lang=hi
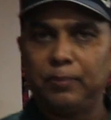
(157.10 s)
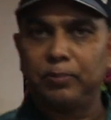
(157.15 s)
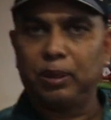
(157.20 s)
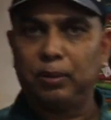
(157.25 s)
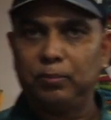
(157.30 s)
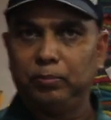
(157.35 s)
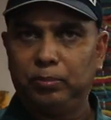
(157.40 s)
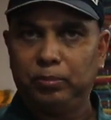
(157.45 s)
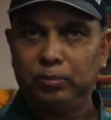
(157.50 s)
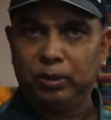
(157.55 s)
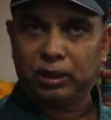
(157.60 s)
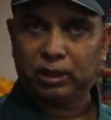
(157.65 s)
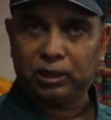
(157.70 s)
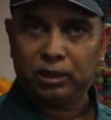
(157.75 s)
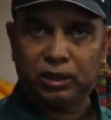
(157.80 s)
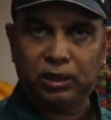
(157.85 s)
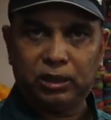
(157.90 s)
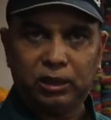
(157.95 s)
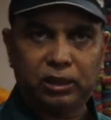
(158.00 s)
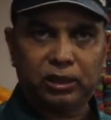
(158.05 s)
में आपका
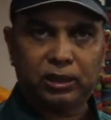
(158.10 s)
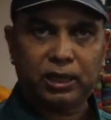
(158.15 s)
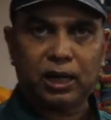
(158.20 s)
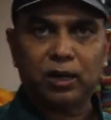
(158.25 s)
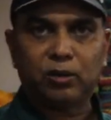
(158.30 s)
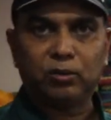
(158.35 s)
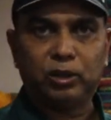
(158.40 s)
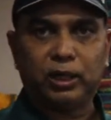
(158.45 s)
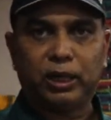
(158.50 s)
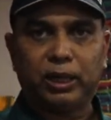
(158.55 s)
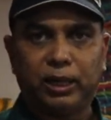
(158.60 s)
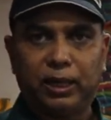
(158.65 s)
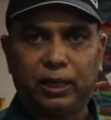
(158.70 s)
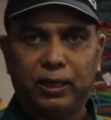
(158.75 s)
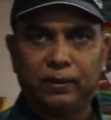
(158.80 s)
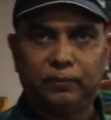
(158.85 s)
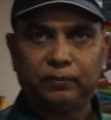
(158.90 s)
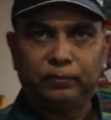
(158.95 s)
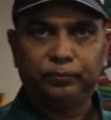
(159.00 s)
बिजनेस स्टार्ट हो जाएगा